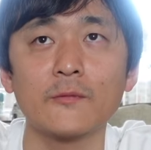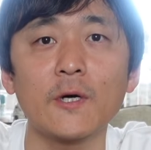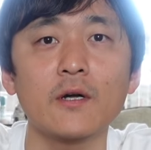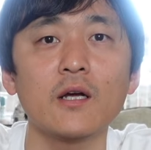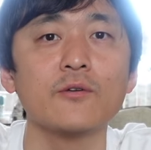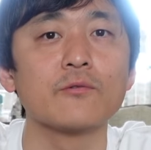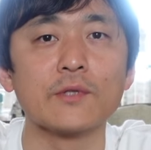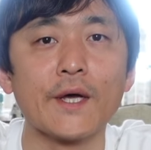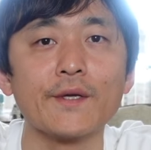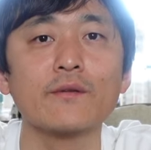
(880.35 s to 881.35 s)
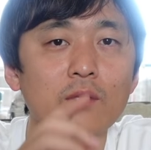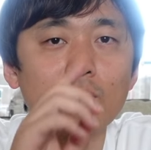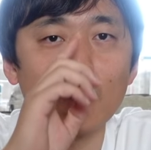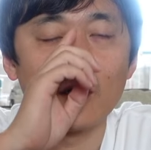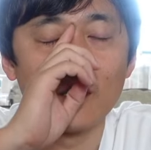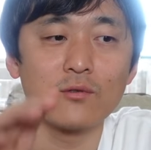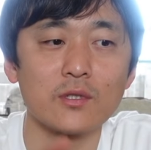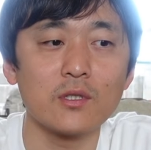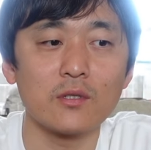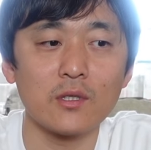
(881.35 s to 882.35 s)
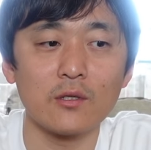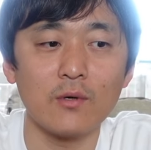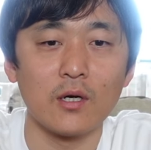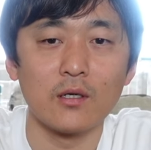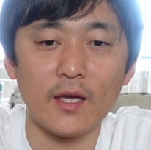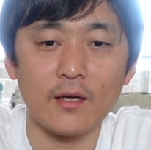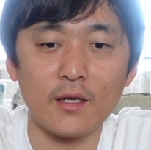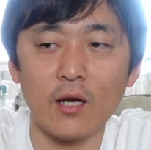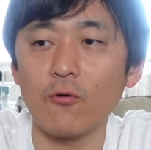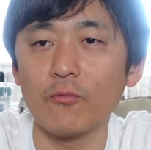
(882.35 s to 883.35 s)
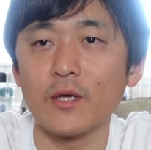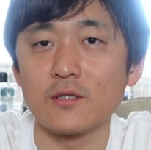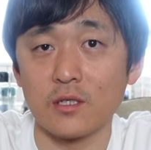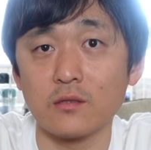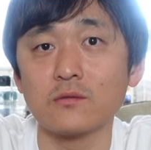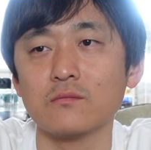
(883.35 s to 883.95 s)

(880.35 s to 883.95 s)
だから良くないなので気をつけないといけないのは結果を褒めるんじゃ